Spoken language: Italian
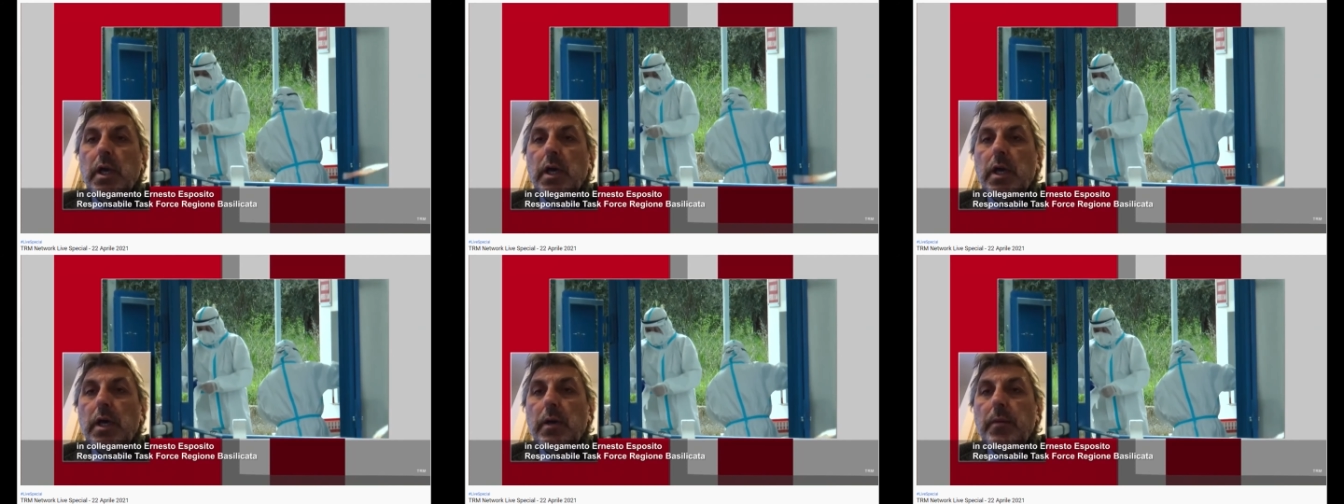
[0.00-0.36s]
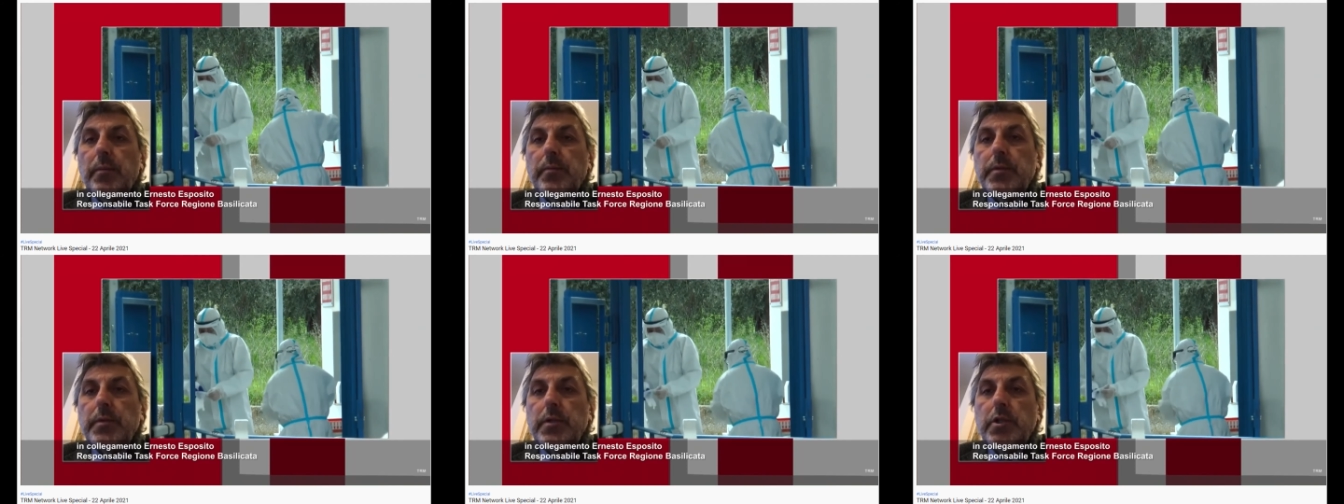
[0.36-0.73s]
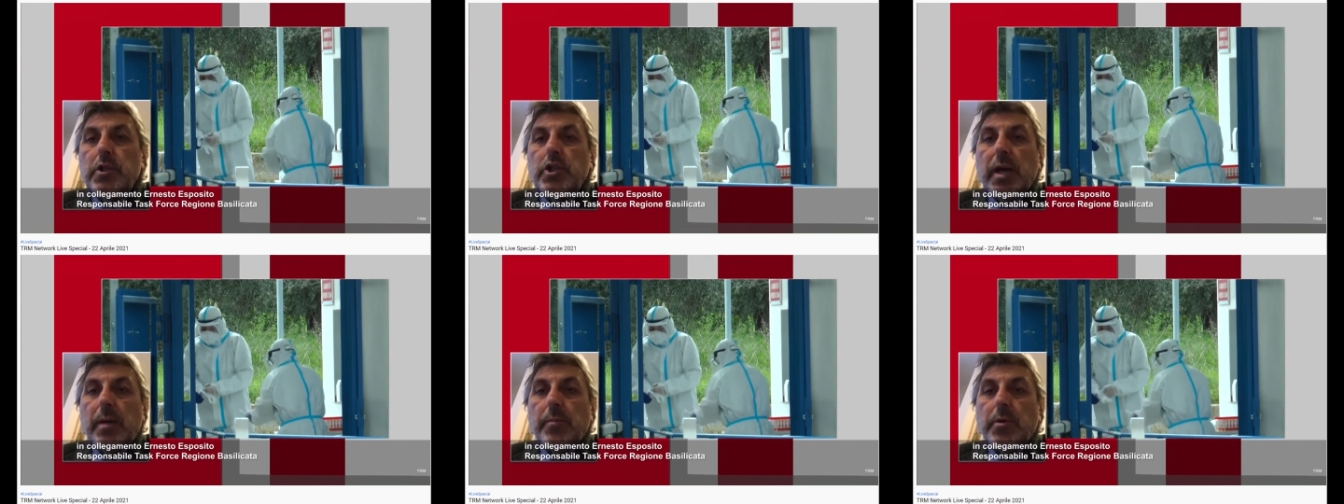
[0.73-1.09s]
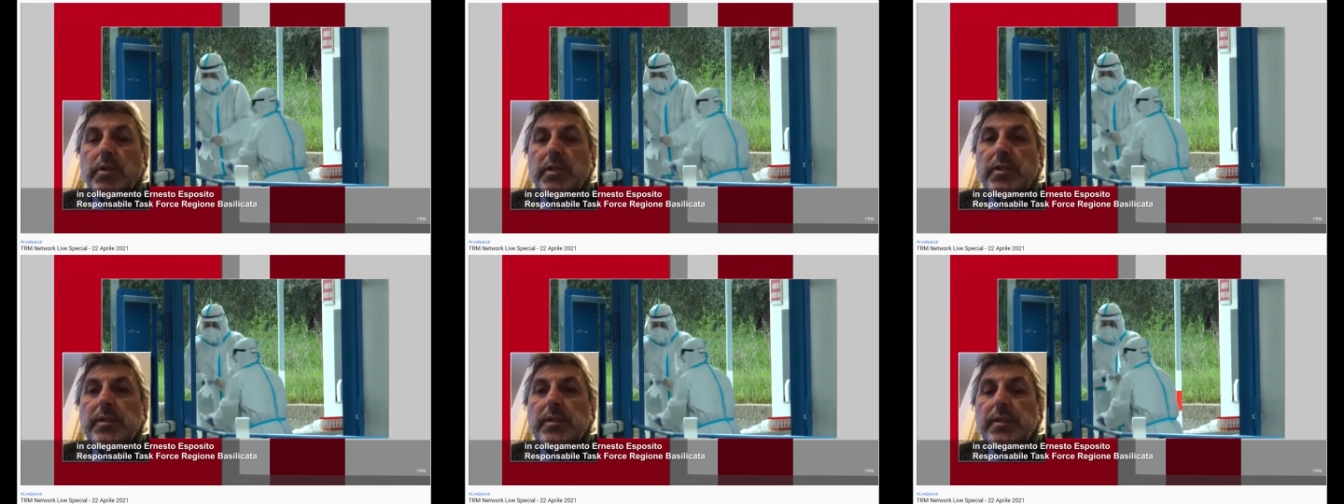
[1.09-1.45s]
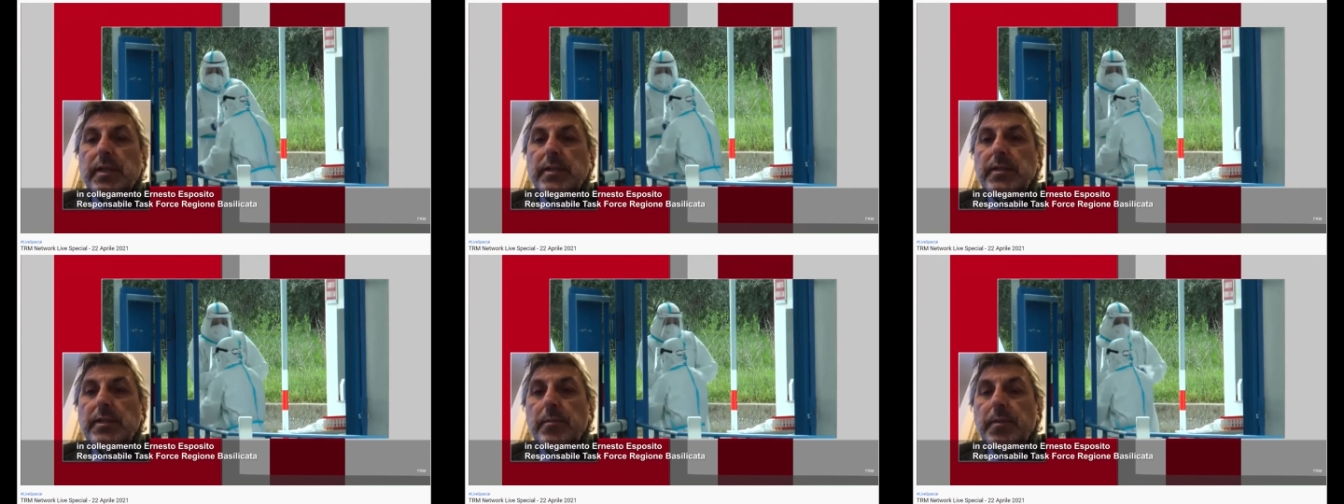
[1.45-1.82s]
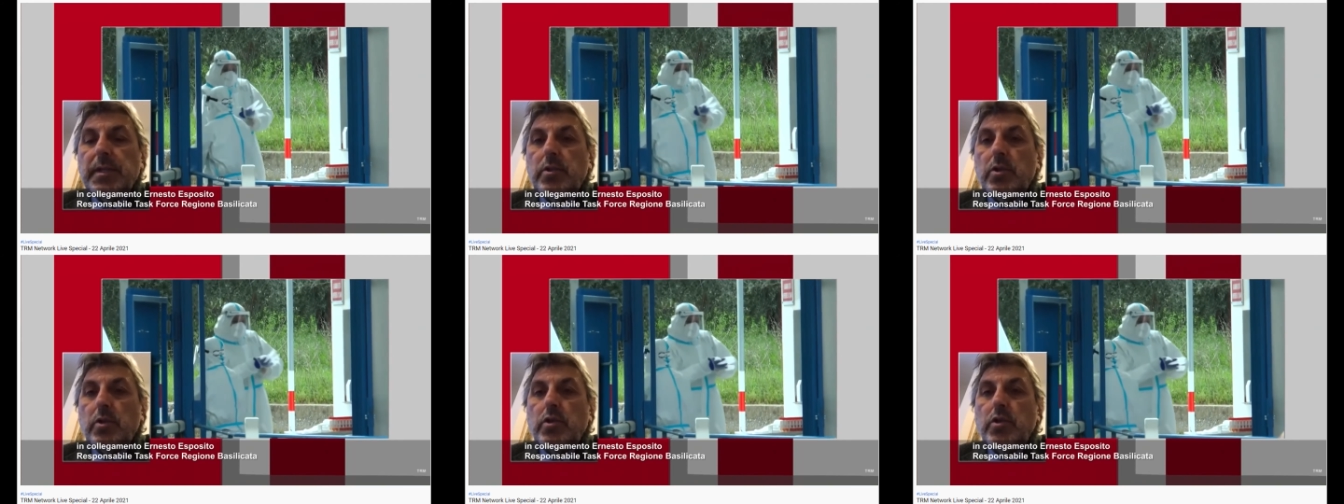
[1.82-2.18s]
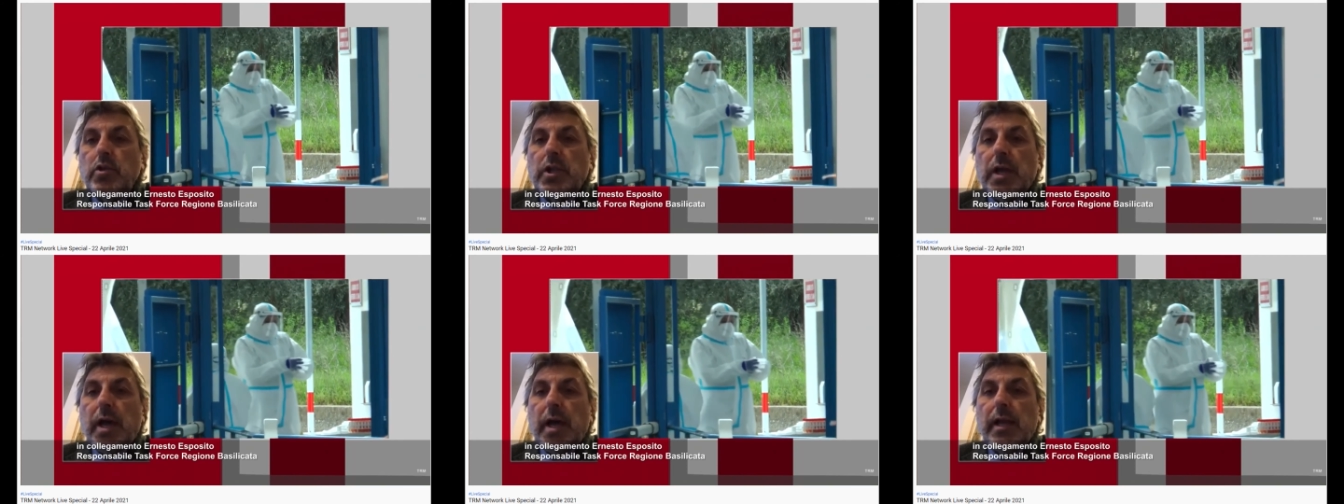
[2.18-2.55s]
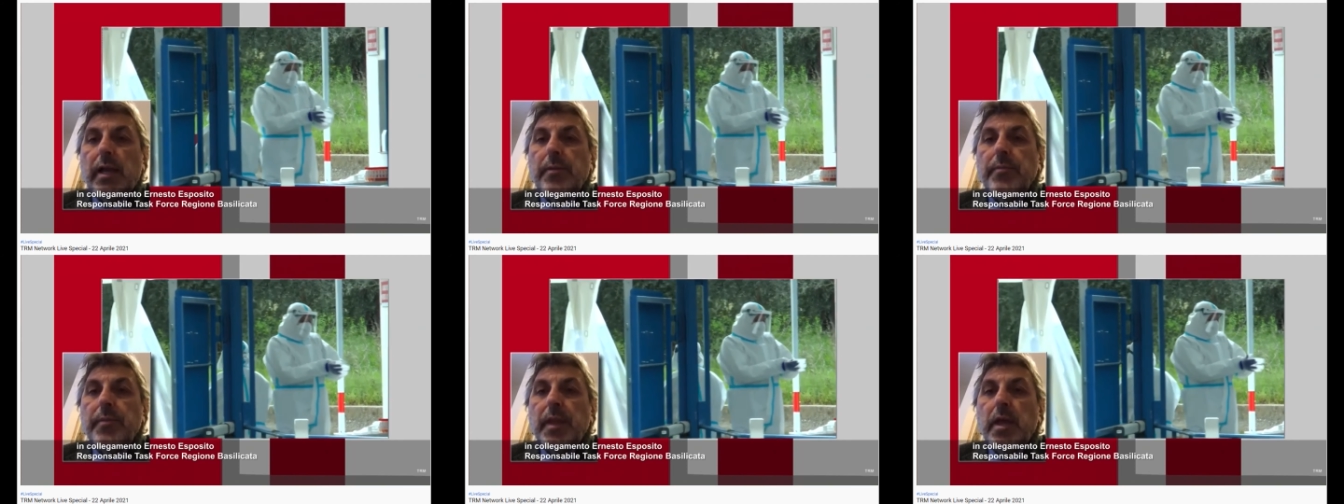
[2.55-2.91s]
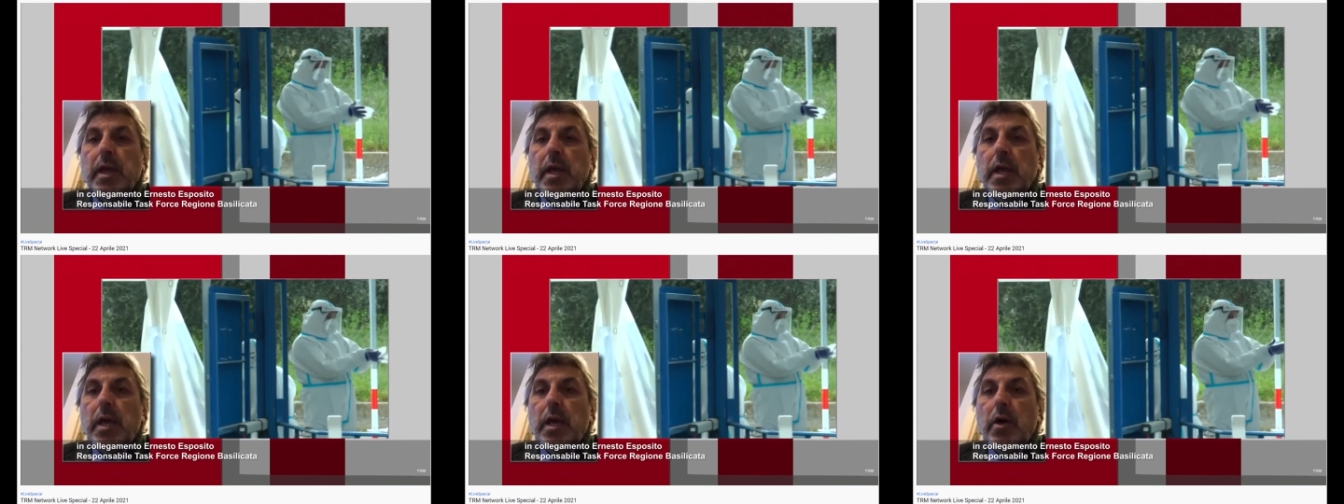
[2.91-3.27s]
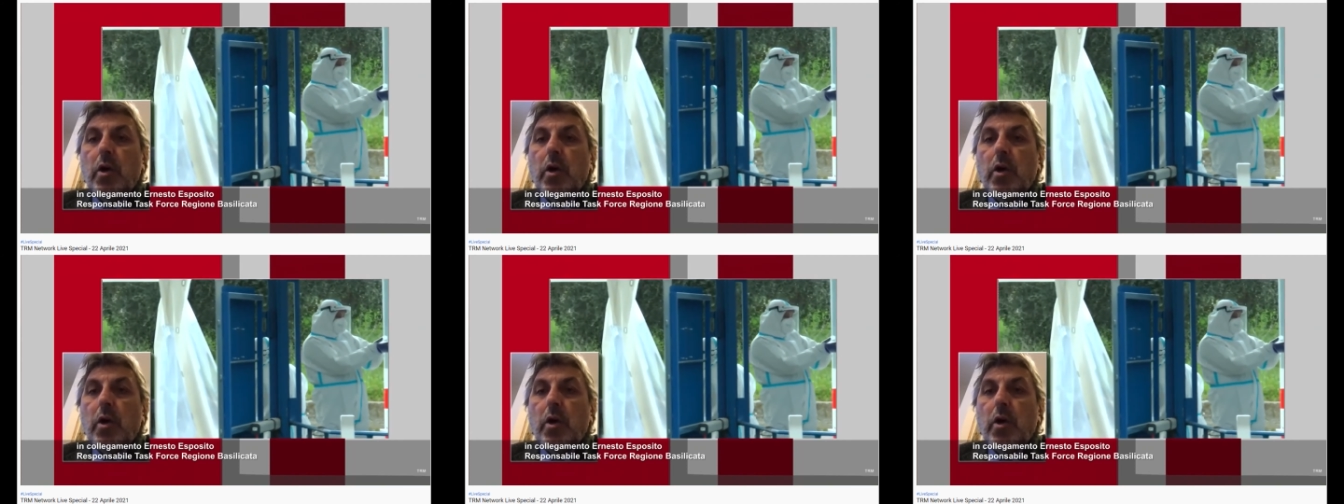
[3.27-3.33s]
eh, diciamo di distanziamento sociale, eh,